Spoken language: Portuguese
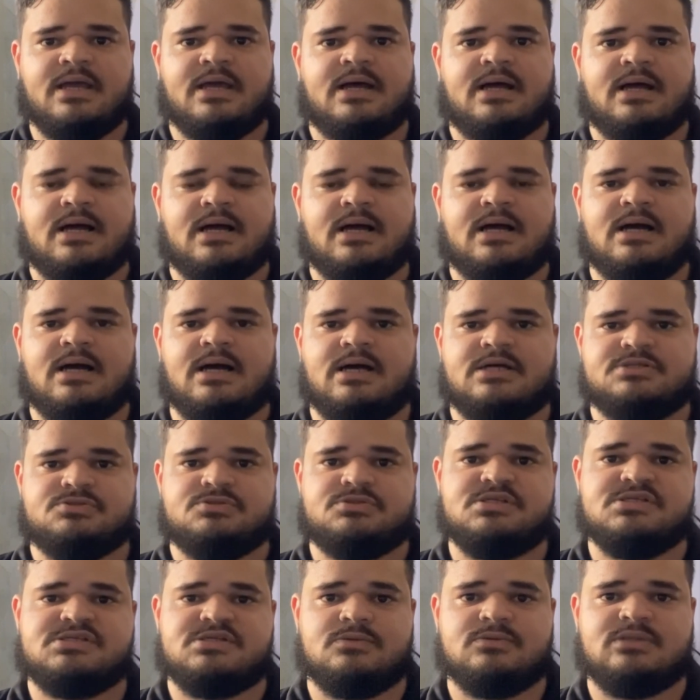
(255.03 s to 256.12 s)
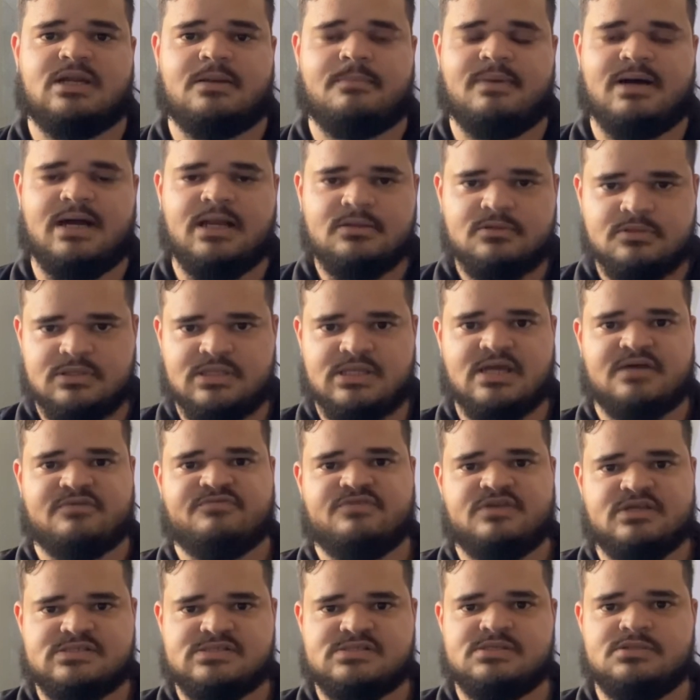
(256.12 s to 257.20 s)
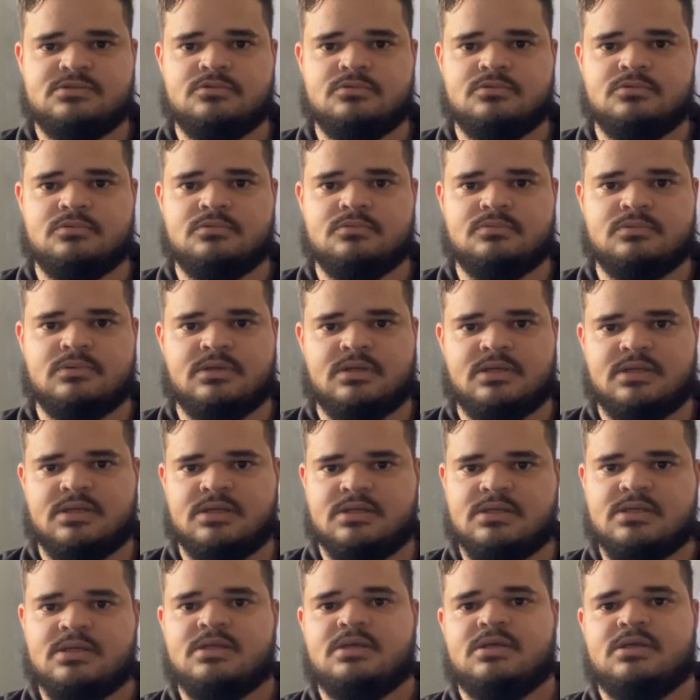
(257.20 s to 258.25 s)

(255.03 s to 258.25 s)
a, a Justiça do Trabalho do que havia sido é,